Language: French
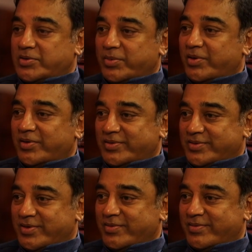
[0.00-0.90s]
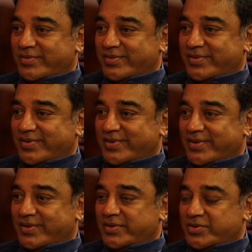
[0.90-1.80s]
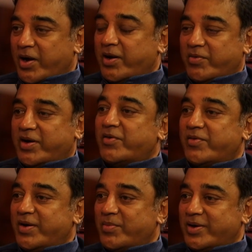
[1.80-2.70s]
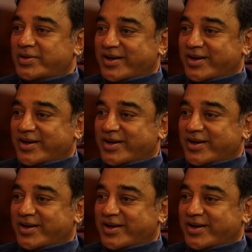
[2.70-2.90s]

Et ce n'est pas impossible comme rêve. je pense souvent.